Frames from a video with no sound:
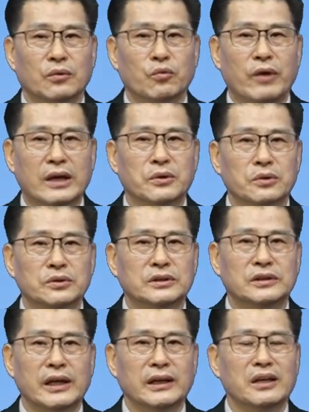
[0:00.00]

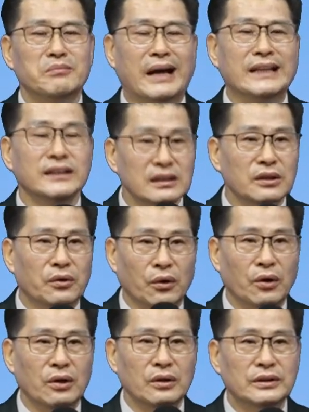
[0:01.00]
왜곡되게
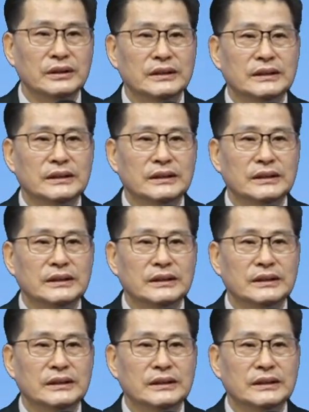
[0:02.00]
만들고